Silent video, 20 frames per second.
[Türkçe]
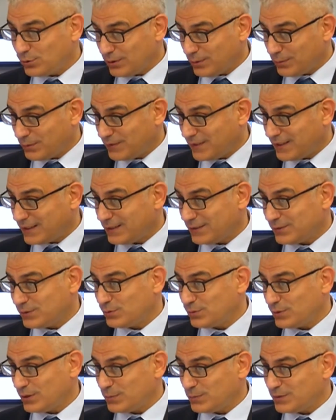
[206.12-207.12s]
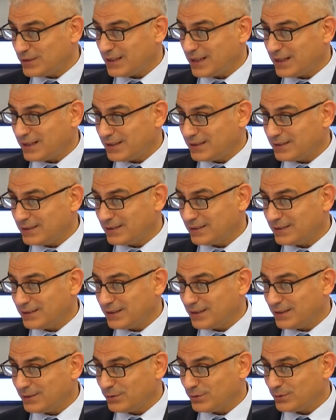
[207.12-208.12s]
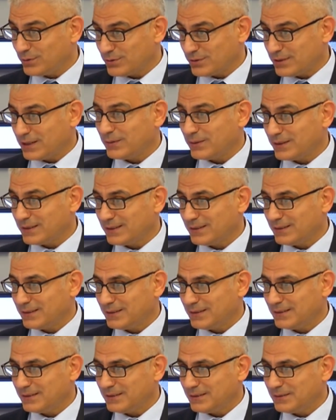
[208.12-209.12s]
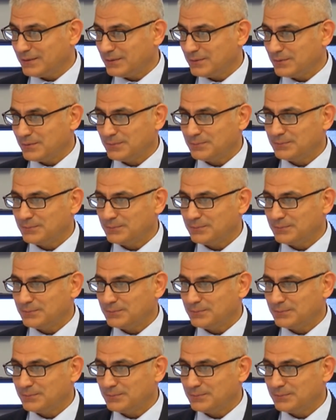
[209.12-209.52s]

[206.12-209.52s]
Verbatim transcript: ama ve süremizden Öyle alıyoruz. mi? Evet. Peki. O zaman